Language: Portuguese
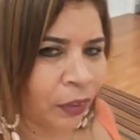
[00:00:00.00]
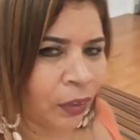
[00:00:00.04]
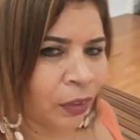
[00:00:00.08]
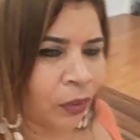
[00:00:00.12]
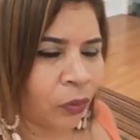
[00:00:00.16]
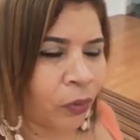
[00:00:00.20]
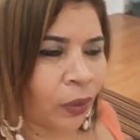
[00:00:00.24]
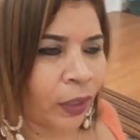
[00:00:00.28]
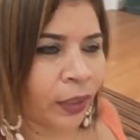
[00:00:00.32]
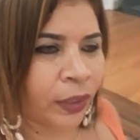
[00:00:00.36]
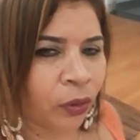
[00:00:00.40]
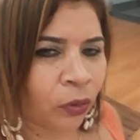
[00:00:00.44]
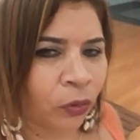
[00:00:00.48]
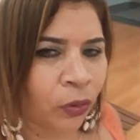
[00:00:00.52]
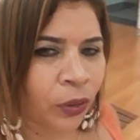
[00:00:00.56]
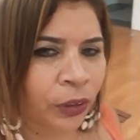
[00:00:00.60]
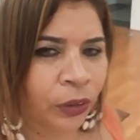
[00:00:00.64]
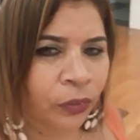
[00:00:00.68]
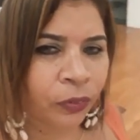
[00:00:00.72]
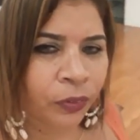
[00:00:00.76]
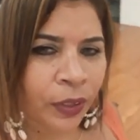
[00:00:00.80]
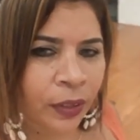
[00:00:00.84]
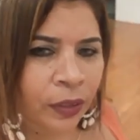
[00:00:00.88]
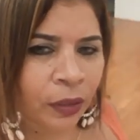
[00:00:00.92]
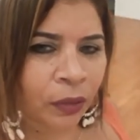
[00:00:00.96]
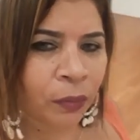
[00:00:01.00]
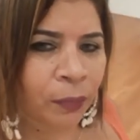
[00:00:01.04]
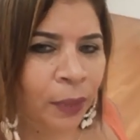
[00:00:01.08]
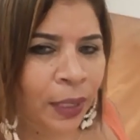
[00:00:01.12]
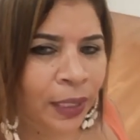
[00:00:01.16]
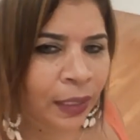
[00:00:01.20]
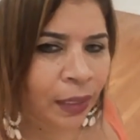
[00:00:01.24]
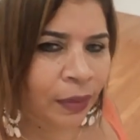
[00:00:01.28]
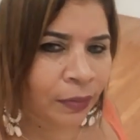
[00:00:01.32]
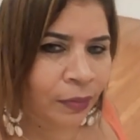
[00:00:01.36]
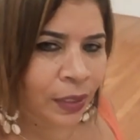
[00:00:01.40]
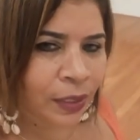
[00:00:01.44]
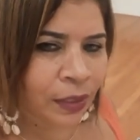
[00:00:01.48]
Estou aqui hoje fazendo uma
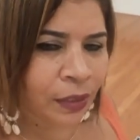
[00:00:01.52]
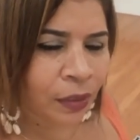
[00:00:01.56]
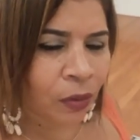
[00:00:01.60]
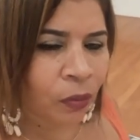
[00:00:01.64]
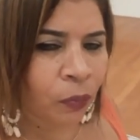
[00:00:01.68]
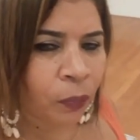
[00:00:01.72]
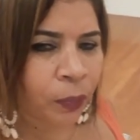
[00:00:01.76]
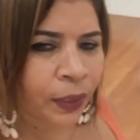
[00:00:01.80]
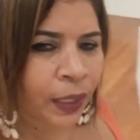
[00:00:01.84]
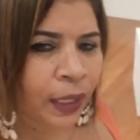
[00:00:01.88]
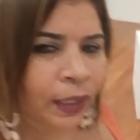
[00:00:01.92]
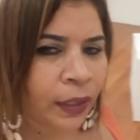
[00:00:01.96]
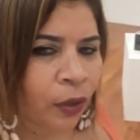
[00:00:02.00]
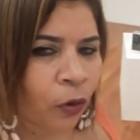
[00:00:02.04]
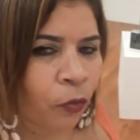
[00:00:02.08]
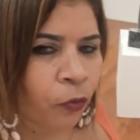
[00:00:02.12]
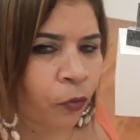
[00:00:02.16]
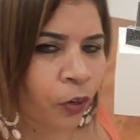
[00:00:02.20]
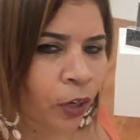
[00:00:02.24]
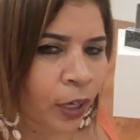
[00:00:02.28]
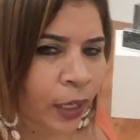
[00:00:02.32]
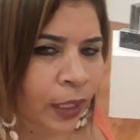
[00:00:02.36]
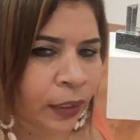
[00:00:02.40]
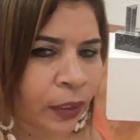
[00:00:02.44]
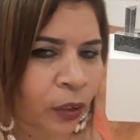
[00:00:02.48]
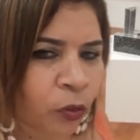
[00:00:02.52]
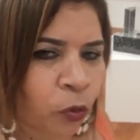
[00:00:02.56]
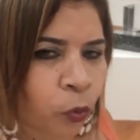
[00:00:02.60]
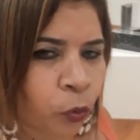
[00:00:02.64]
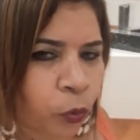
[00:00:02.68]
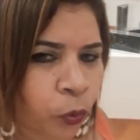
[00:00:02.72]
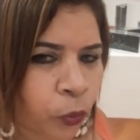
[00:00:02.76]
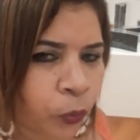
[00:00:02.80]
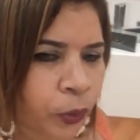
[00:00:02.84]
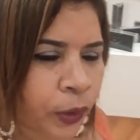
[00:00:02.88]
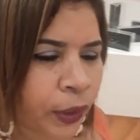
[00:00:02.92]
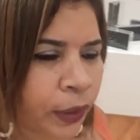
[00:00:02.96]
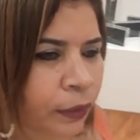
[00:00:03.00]
gravação para o canal Foca na
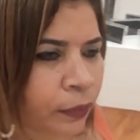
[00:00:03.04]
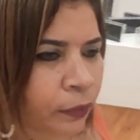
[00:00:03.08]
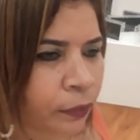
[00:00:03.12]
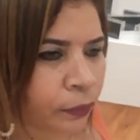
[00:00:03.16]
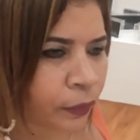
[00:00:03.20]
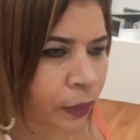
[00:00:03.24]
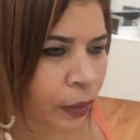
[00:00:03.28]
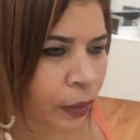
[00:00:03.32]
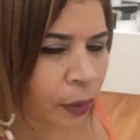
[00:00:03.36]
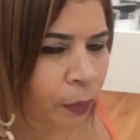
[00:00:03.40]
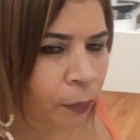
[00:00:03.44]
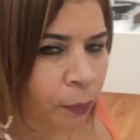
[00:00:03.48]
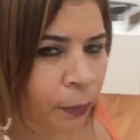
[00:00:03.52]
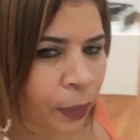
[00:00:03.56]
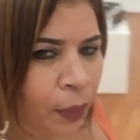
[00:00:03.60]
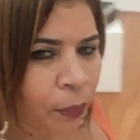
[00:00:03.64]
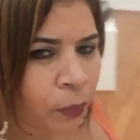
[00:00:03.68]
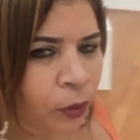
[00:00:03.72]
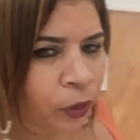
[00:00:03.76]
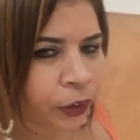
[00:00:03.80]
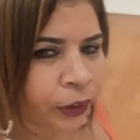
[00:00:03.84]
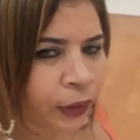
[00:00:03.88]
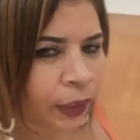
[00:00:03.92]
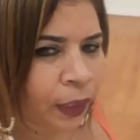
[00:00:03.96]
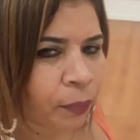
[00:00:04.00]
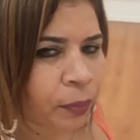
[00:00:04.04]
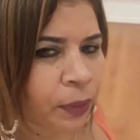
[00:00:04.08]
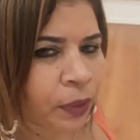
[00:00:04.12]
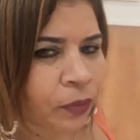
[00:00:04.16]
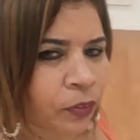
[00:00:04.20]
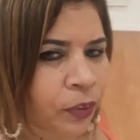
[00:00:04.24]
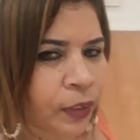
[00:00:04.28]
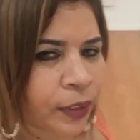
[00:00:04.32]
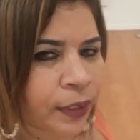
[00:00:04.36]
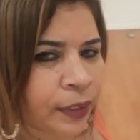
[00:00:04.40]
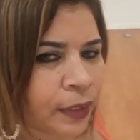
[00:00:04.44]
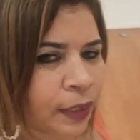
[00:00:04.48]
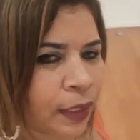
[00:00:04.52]
Cultura para mostrar para
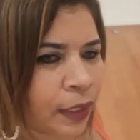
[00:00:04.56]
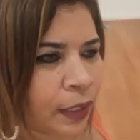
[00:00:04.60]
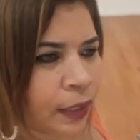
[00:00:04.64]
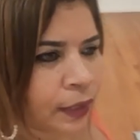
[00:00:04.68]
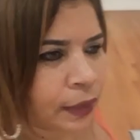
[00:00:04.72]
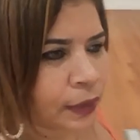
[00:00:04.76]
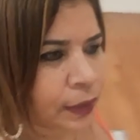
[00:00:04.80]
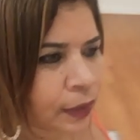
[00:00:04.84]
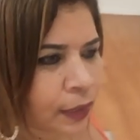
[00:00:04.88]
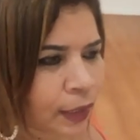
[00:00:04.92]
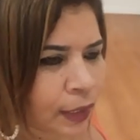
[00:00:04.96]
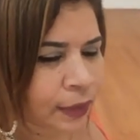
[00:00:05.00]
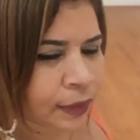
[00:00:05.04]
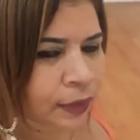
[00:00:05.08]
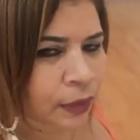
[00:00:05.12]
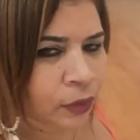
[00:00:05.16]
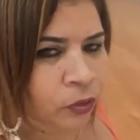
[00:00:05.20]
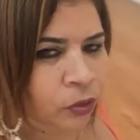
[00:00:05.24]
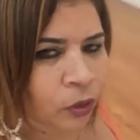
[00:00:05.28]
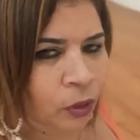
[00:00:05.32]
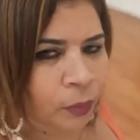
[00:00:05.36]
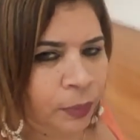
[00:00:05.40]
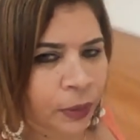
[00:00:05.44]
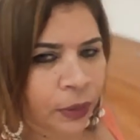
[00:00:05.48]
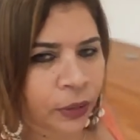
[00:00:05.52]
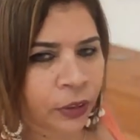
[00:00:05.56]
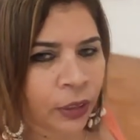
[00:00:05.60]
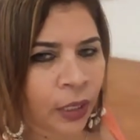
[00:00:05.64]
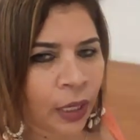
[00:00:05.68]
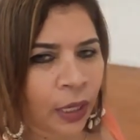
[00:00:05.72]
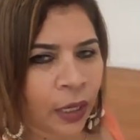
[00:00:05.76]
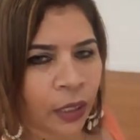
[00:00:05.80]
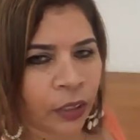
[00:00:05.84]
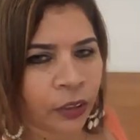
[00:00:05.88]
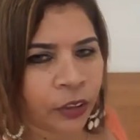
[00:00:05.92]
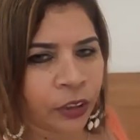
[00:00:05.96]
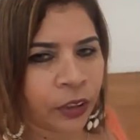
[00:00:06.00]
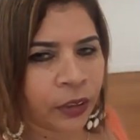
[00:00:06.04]
vocês essas obras de
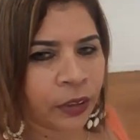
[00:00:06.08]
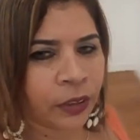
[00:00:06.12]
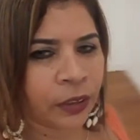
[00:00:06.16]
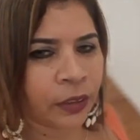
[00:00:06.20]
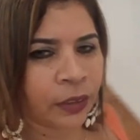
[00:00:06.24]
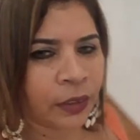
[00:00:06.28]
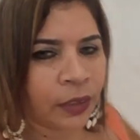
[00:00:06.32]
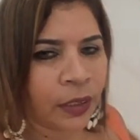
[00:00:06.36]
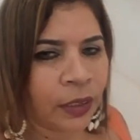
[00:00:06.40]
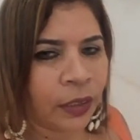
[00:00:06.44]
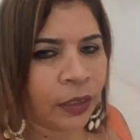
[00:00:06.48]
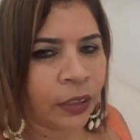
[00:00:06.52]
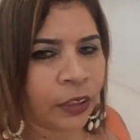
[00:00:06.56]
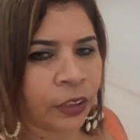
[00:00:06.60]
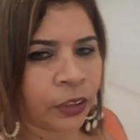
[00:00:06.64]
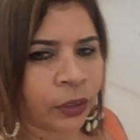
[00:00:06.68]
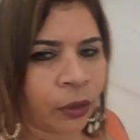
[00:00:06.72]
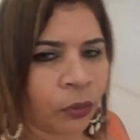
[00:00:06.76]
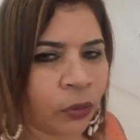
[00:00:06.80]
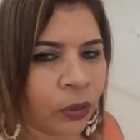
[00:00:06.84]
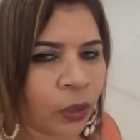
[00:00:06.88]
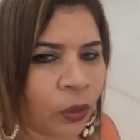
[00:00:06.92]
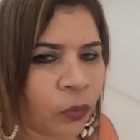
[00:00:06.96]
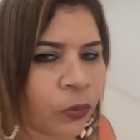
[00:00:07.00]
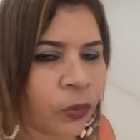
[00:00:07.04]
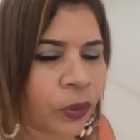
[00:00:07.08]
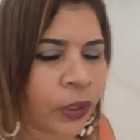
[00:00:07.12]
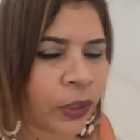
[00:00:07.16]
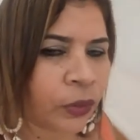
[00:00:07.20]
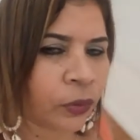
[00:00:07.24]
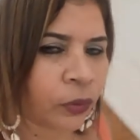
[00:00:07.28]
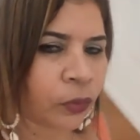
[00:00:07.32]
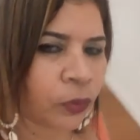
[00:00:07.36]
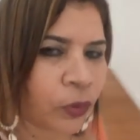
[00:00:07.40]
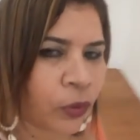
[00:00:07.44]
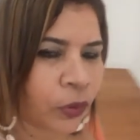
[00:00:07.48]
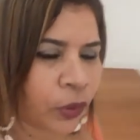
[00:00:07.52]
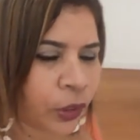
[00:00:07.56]
artes que estão
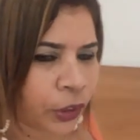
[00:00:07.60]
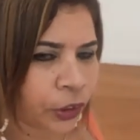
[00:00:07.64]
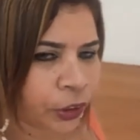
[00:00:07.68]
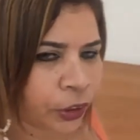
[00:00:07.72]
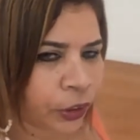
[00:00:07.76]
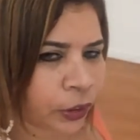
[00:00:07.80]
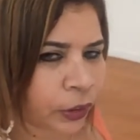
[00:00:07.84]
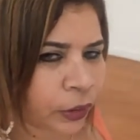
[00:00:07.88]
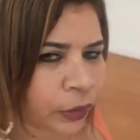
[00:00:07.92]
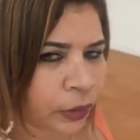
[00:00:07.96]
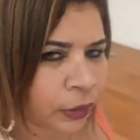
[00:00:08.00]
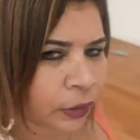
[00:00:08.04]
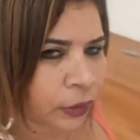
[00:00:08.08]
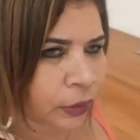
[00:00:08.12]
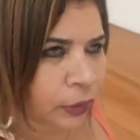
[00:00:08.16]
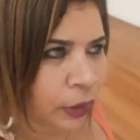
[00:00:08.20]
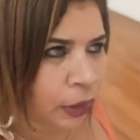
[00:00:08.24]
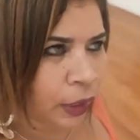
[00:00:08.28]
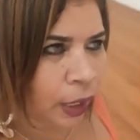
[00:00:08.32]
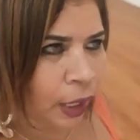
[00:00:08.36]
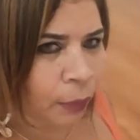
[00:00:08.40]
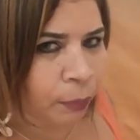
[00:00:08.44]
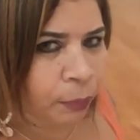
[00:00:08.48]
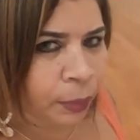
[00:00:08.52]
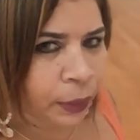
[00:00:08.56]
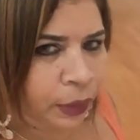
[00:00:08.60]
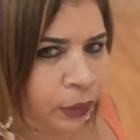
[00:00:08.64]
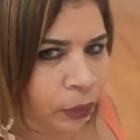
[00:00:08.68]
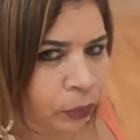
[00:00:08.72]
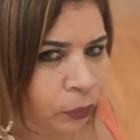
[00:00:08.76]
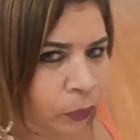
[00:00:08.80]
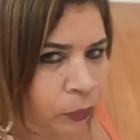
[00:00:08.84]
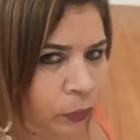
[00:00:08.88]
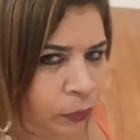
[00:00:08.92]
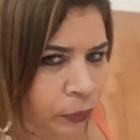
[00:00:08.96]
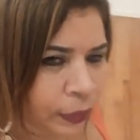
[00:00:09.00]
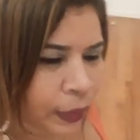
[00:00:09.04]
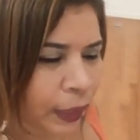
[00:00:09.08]
inaugurando hoje,
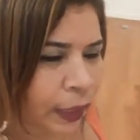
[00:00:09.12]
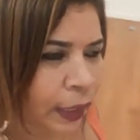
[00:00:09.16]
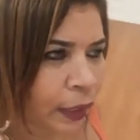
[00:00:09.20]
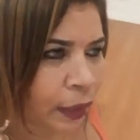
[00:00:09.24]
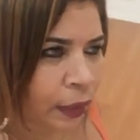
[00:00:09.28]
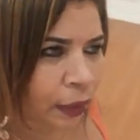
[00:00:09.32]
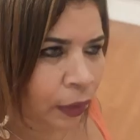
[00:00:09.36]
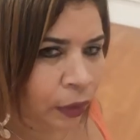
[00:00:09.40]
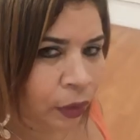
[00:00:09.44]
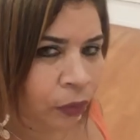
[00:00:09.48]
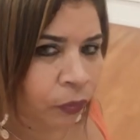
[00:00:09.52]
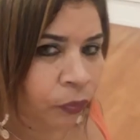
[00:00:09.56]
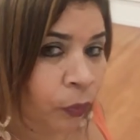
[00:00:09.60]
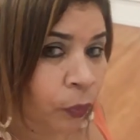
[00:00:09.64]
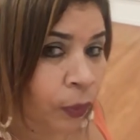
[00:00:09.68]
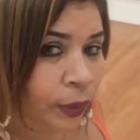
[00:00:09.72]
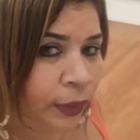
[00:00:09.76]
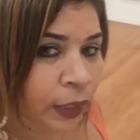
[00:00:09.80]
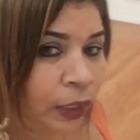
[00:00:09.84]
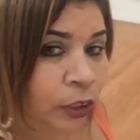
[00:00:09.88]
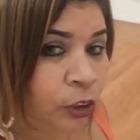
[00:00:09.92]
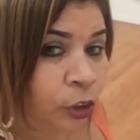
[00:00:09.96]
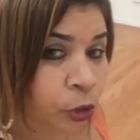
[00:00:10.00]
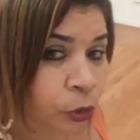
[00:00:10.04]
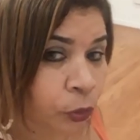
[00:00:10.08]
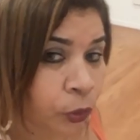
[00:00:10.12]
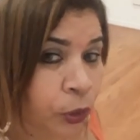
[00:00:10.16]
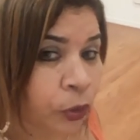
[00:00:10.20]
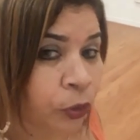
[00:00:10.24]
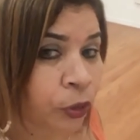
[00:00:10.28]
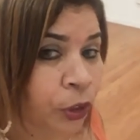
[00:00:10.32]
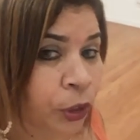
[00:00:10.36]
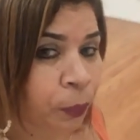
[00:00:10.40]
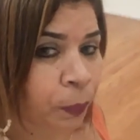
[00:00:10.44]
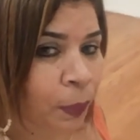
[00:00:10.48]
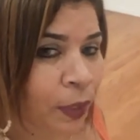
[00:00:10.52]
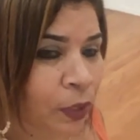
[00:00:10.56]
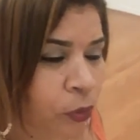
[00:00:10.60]
abril, né? E vão até junho no
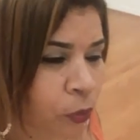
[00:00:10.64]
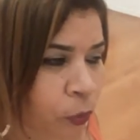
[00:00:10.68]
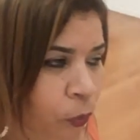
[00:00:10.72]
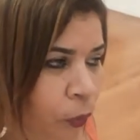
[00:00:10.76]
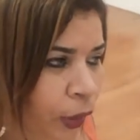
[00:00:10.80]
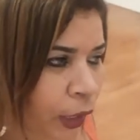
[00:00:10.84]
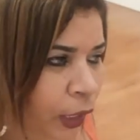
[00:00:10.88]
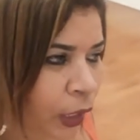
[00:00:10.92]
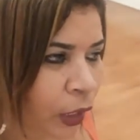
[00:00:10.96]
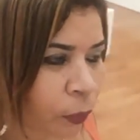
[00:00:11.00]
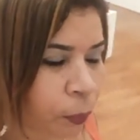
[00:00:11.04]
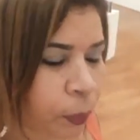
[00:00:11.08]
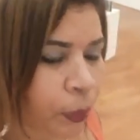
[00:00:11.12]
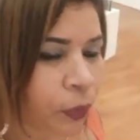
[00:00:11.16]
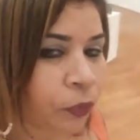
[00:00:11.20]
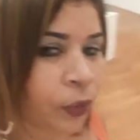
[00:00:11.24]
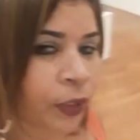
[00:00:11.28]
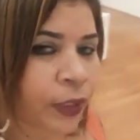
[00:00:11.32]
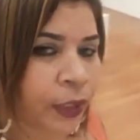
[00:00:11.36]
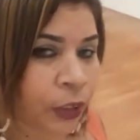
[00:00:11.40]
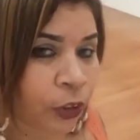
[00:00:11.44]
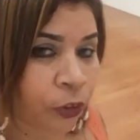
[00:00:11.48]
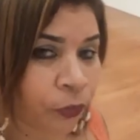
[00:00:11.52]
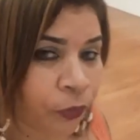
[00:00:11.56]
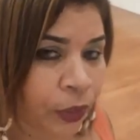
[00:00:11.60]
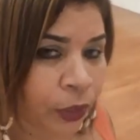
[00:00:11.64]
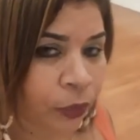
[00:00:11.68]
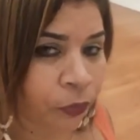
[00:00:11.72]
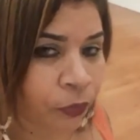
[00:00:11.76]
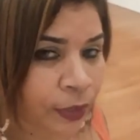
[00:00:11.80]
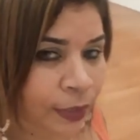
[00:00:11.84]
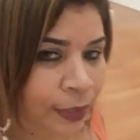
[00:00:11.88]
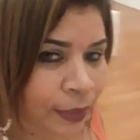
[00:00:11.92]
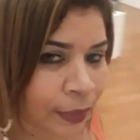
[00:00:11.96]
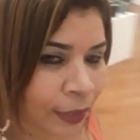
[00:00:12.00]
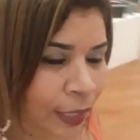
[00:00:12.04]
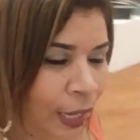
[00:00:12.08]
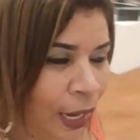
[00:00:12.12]
Espaço Correio para vocês virem
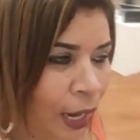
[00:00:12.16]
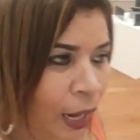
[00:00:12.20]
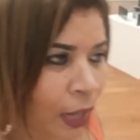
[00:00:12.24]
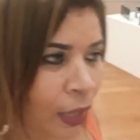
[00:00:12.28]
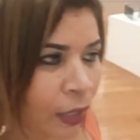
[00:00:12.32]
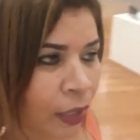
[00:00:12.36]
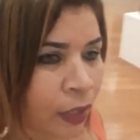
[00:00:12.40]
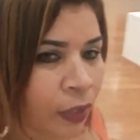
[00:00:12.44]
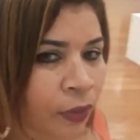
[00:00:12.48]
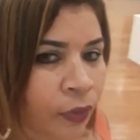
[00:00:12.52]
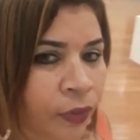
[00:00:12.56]
visitar.